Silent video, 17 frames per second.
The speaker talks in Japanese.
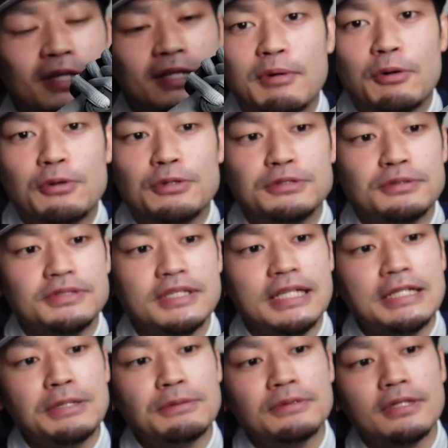まあ、この素
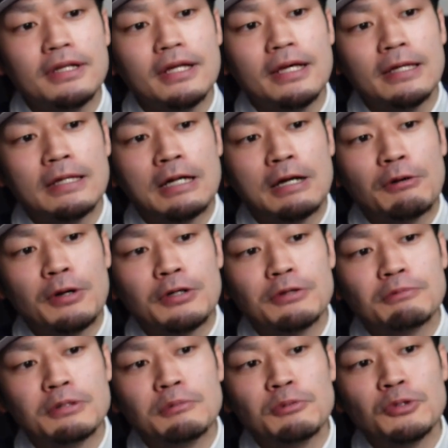材によってね、変わ
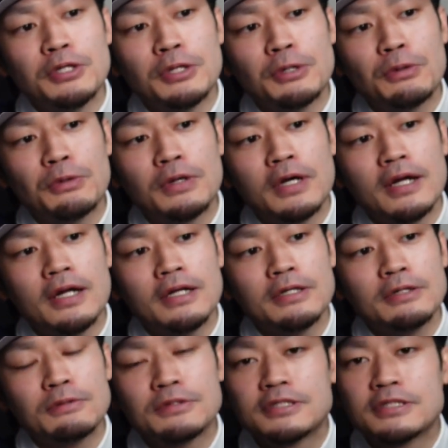る微妙なこの
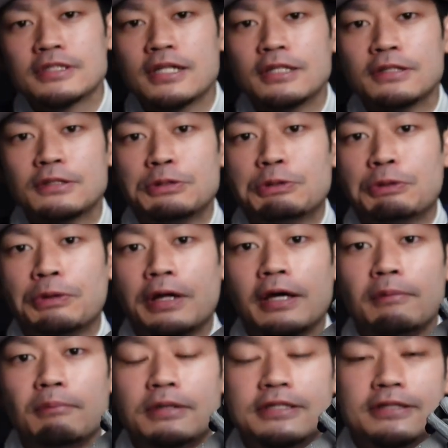カラーリングの違いっていうのを
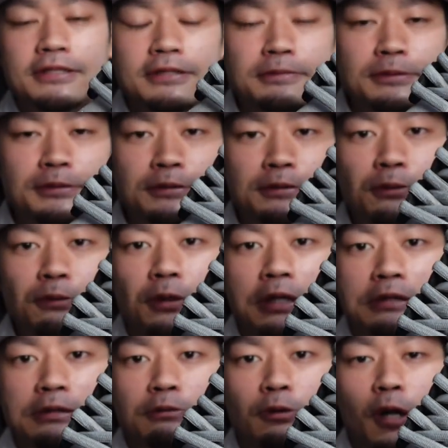ね、まあ、実物の方
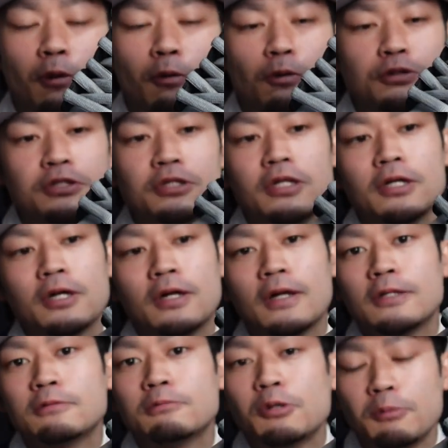がすごいかっこいいんじゃないか
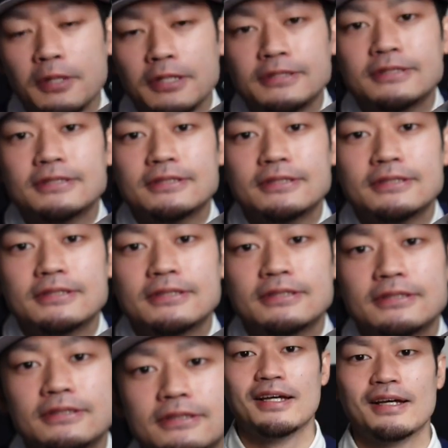なと思います。
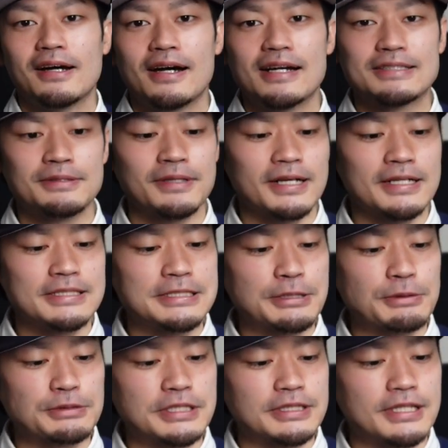はい、そんな感じ
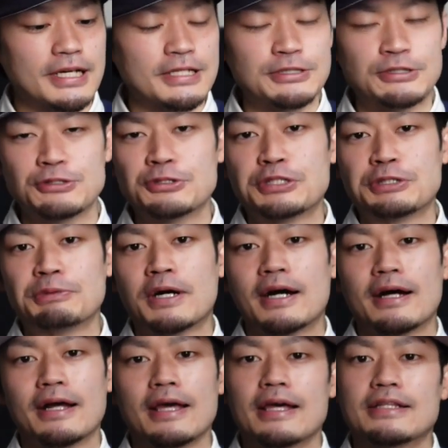でこちら第10位
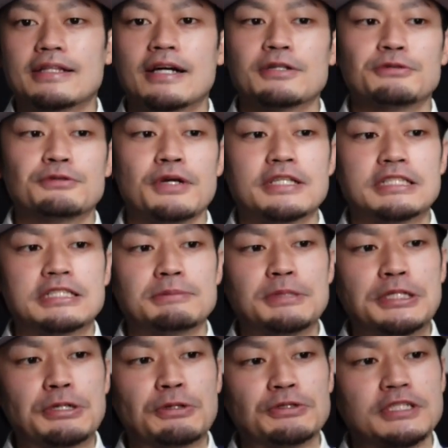は、えー、ダンク
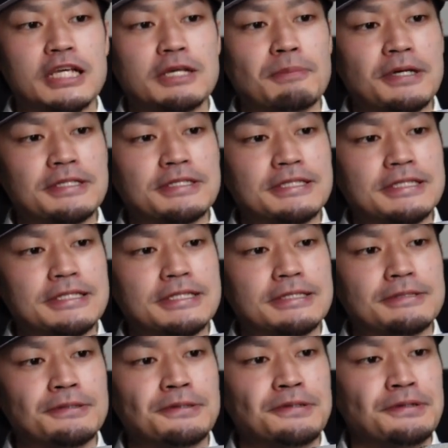SB の JPAC
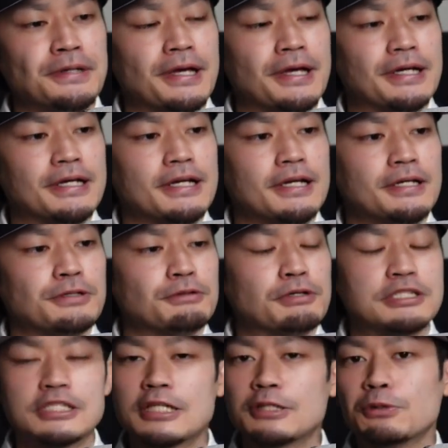シリーズの、えー、
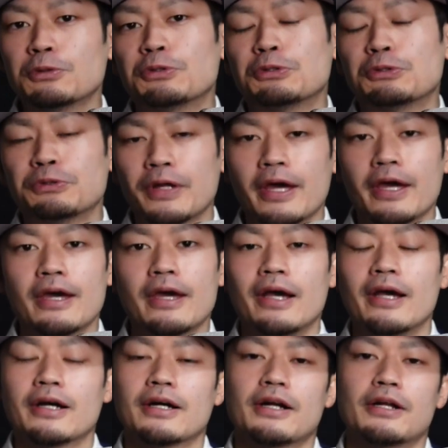カラーリングシャドウっていうね、
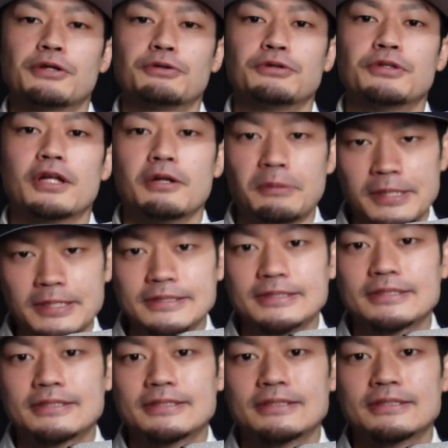えー、カラーリングになりま
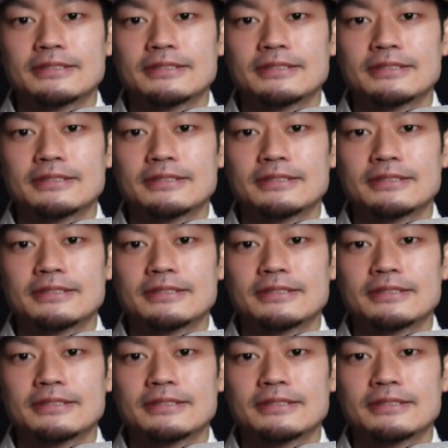す。